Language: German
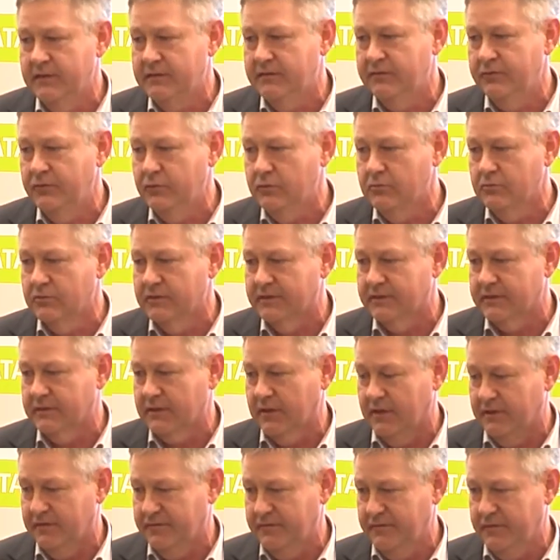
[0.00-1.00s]
als
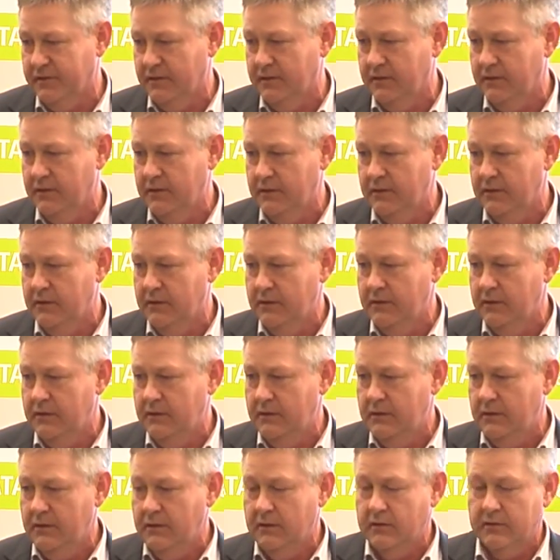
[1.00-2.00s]
Führungskraft.
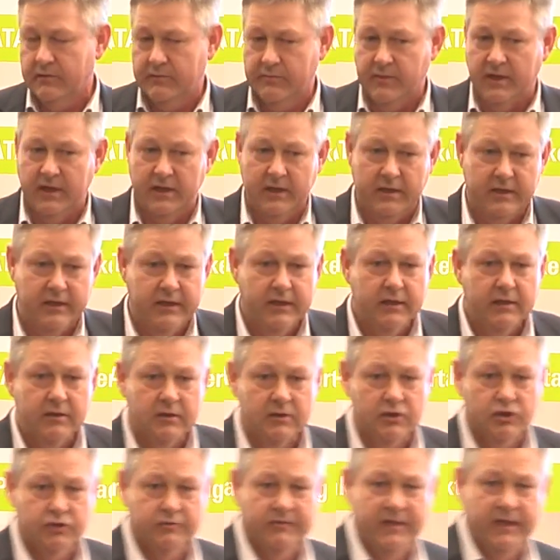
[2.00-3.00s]
Das war
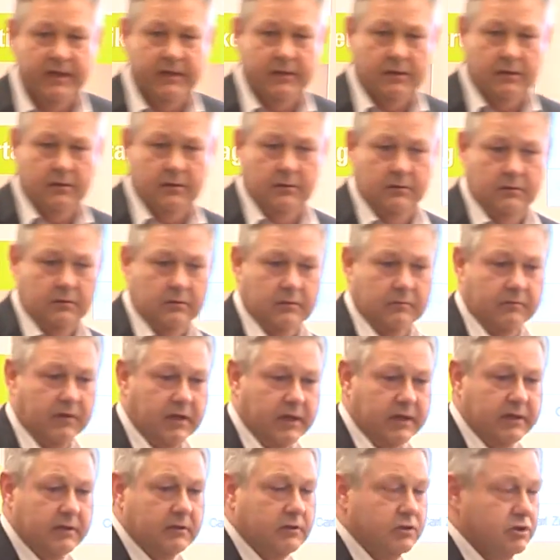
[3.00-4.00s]
irre schwer,
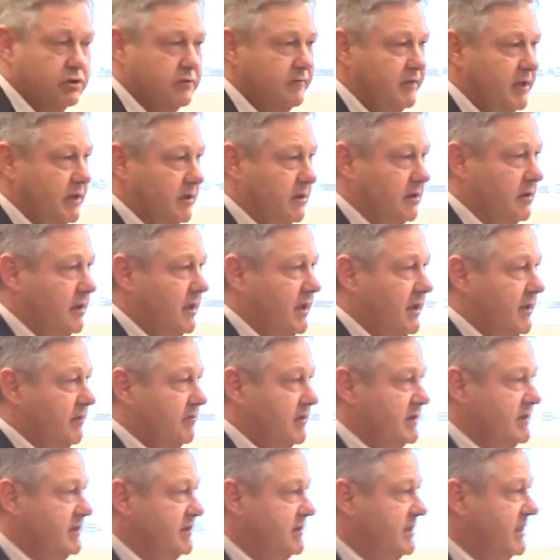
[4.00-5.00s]
war irre schwer.
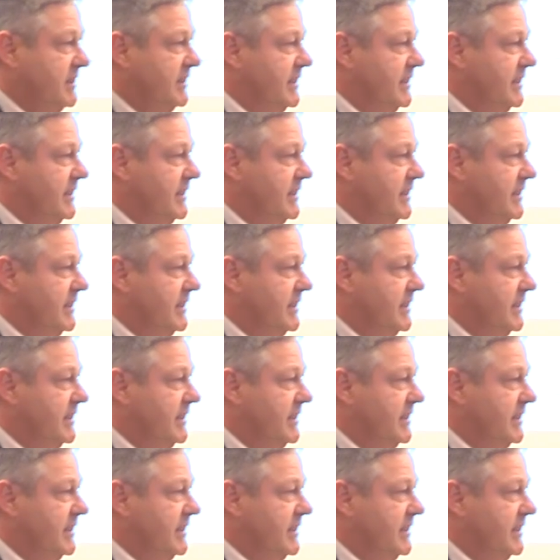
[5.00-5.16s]
Was ist die